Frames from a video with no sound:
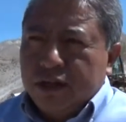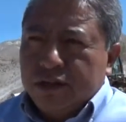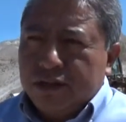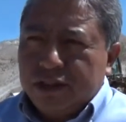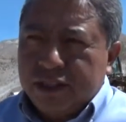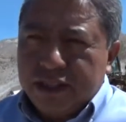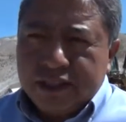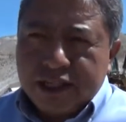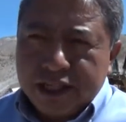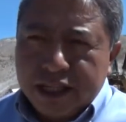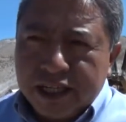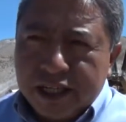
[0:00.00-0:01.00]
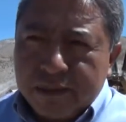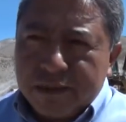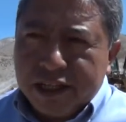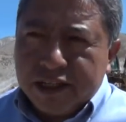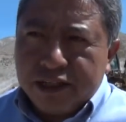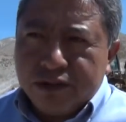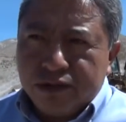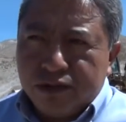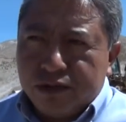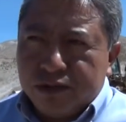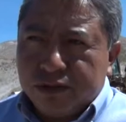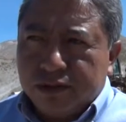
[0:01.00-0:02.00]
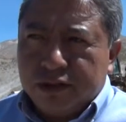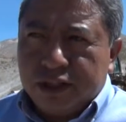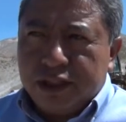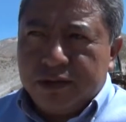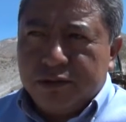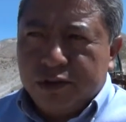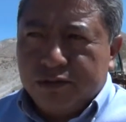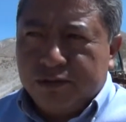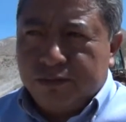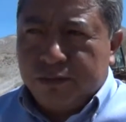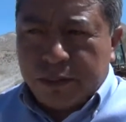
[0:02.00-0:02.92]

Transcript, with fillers: Entonces, estratégicamente nosotros hemos,